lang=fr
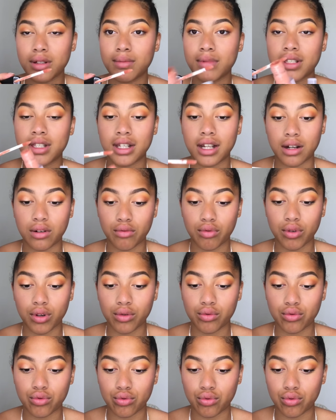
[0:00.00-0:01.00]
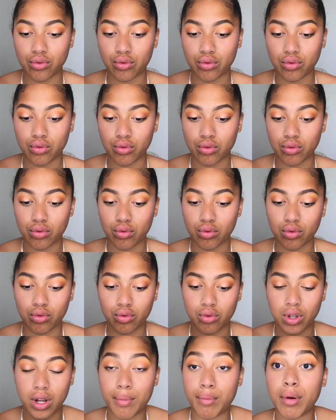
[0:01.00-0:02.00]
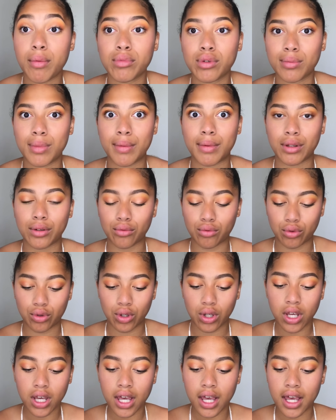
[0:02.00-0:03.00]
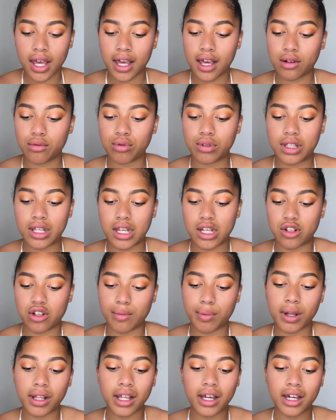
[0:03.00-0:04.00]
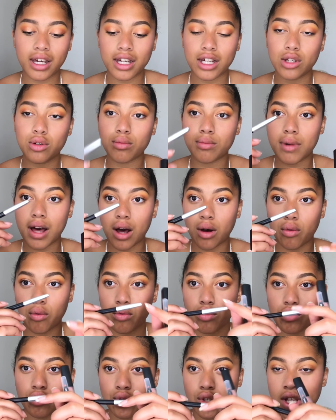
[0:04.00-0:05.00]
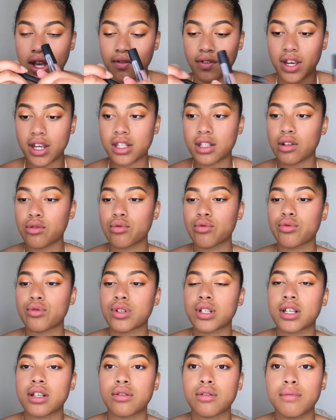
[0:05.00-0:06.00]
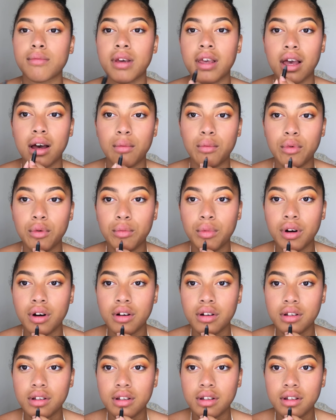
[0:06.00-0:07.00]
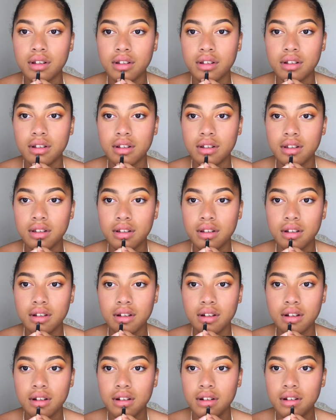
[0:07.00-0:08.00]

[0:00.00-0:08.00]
limite, c'est la couleur du, de la pomme de ma main. Donc écoutez, je vais prendre un crayon marron que j'avais acheté toujours chez eux mais il y a un moment et je vais venir